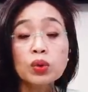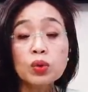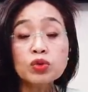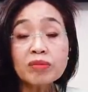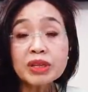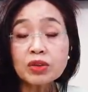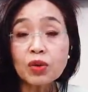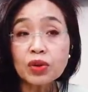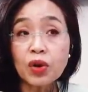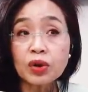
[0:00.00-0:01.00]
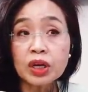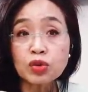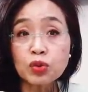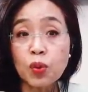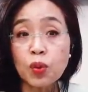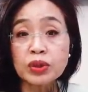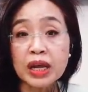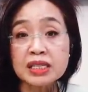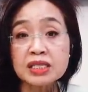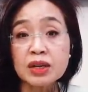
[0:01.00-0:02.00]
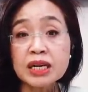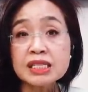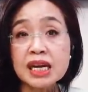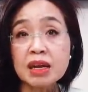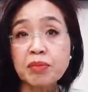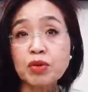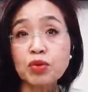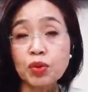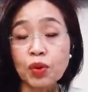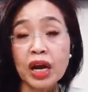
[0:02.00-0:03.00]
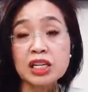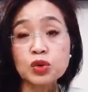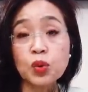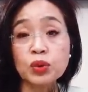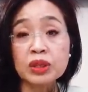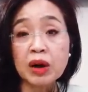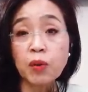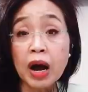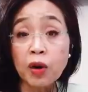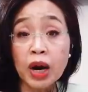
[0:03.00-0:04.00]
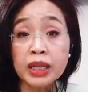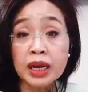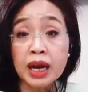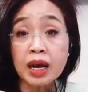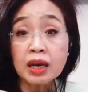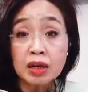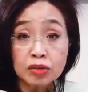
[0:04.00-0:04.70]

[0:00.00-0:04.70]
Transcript: 또 트럼프 대통령이 들어오고 나서 일자리 미국으로 가지고 온다고 하고 하니까